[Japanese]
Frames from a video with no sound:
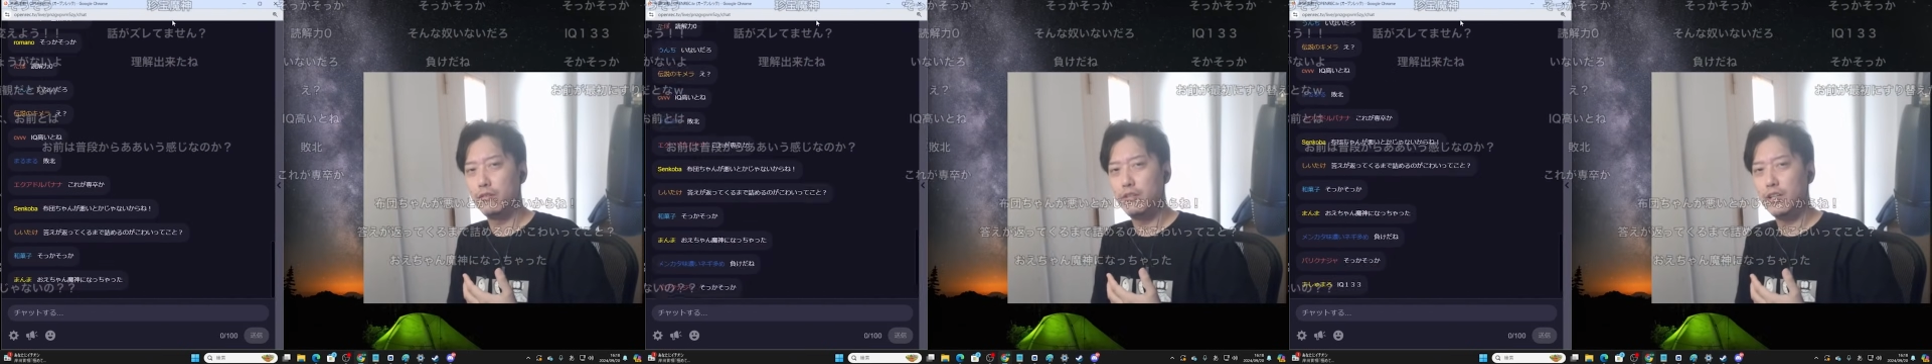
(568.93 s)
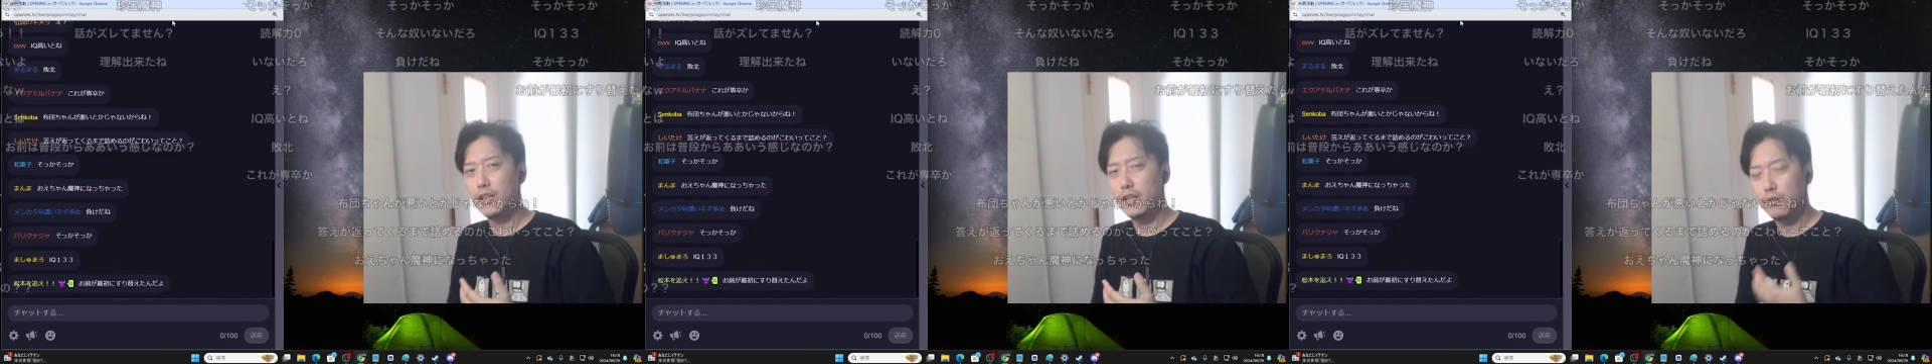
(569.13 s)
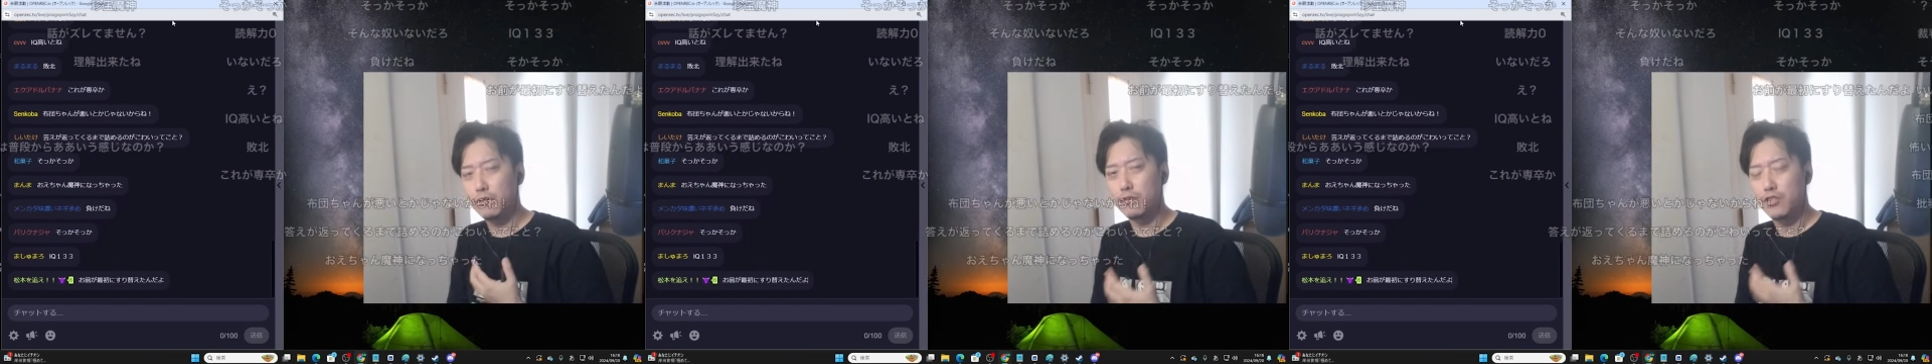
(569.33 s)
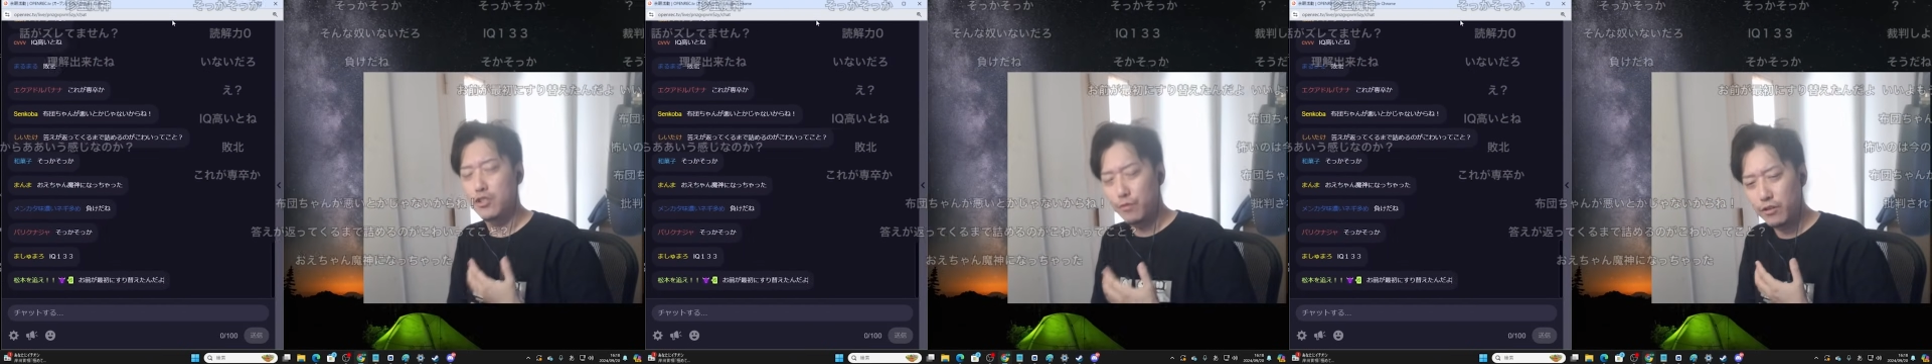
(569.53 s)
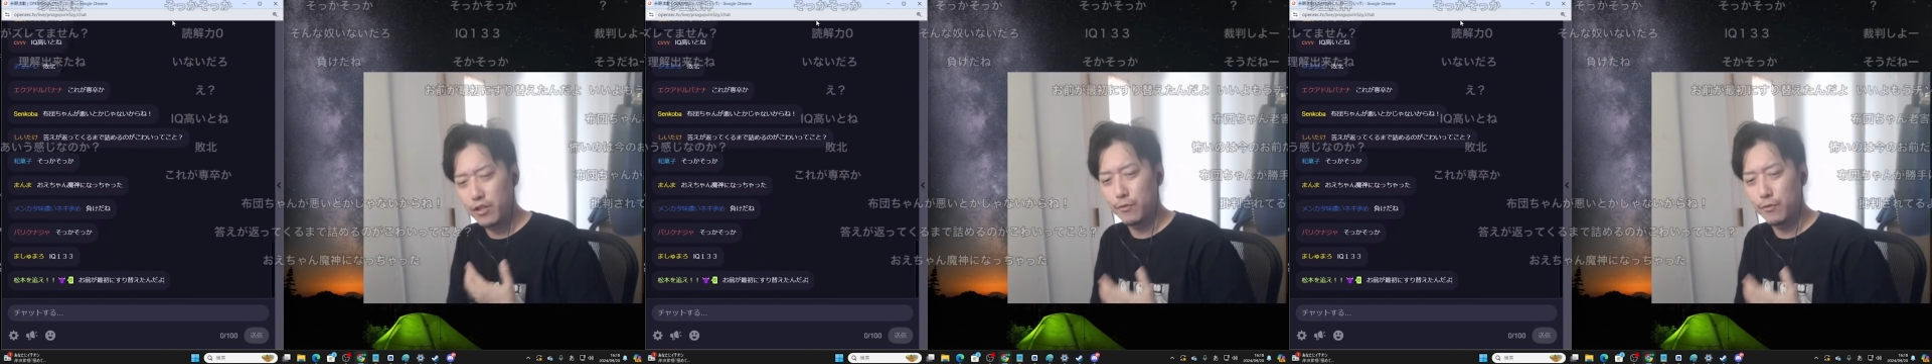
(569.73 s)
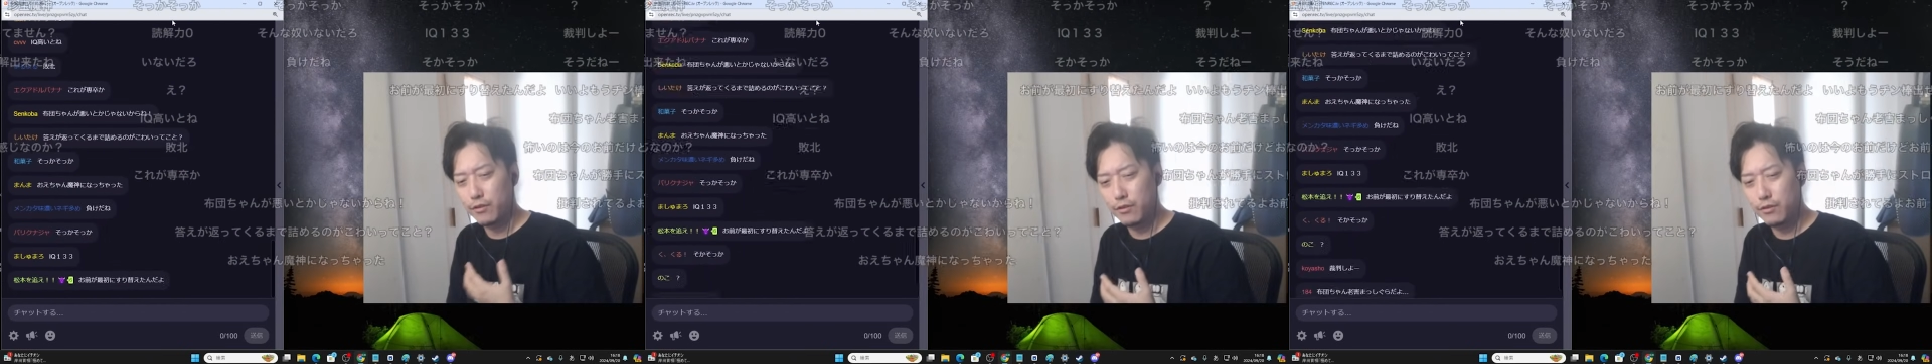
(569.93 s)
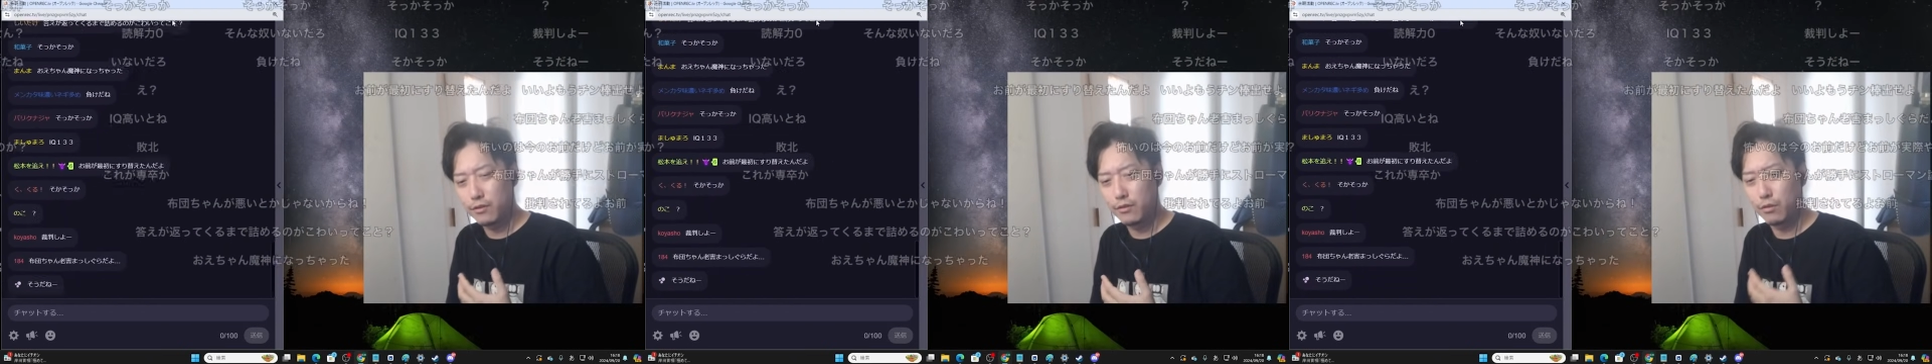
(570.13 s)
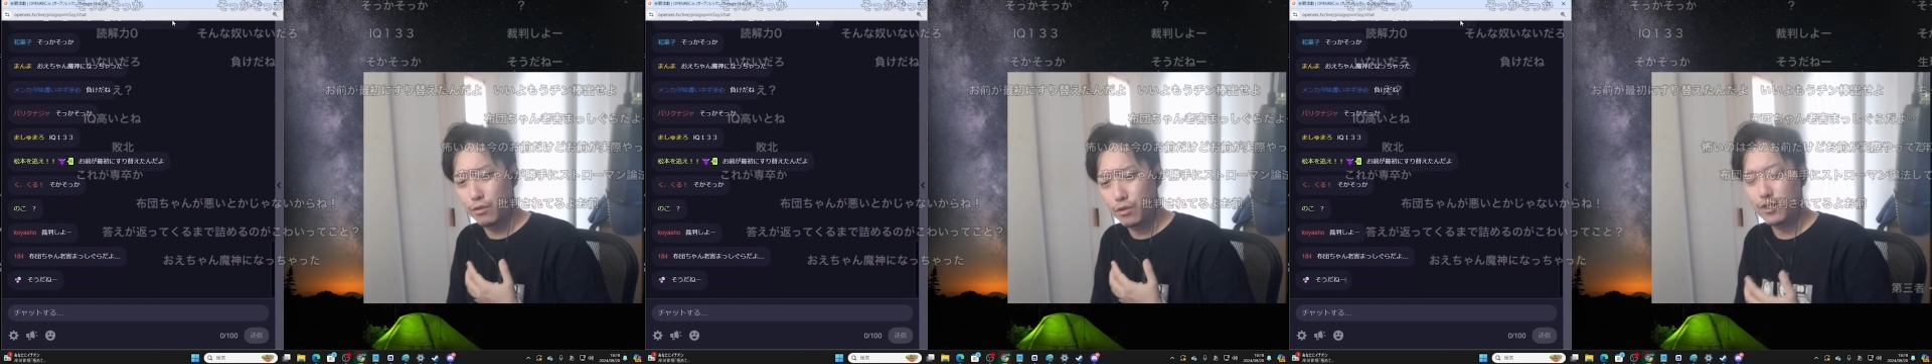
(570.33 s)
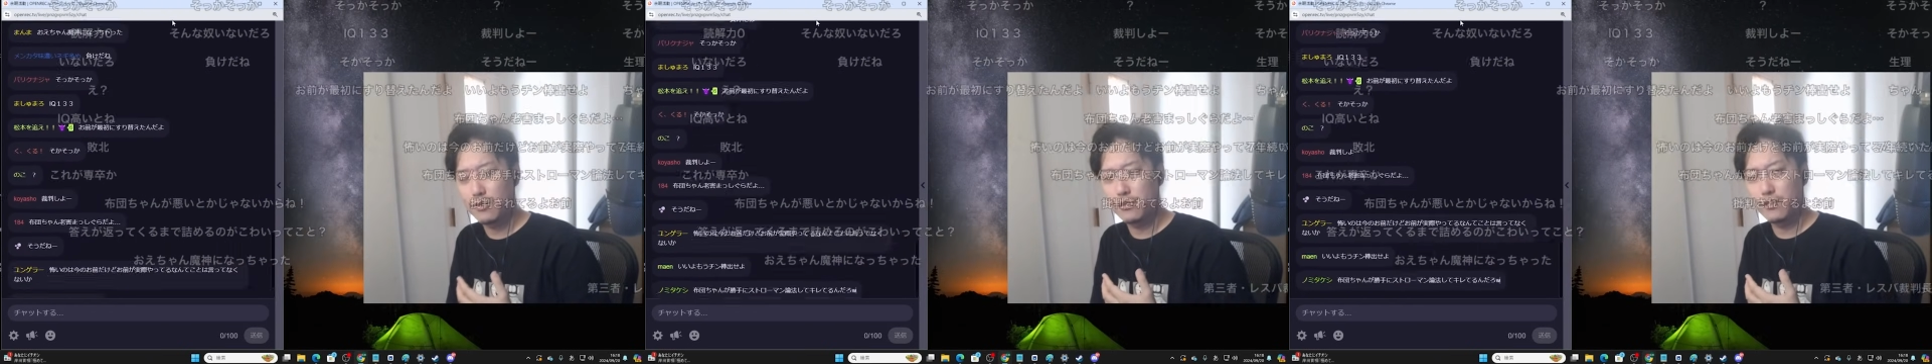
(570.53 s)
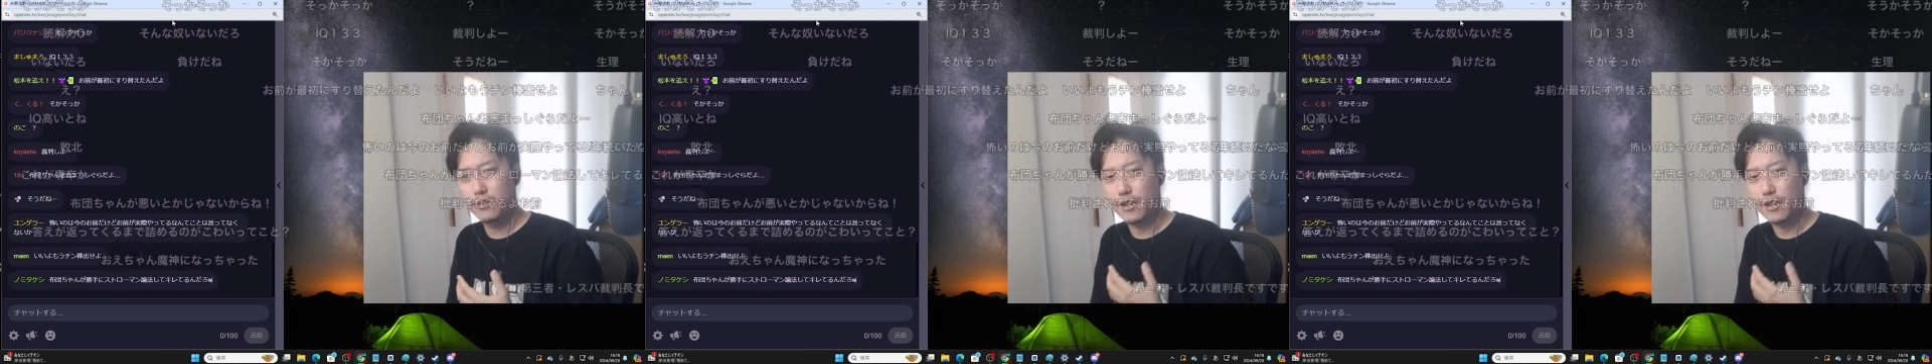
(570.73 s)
だけど自分でもどうし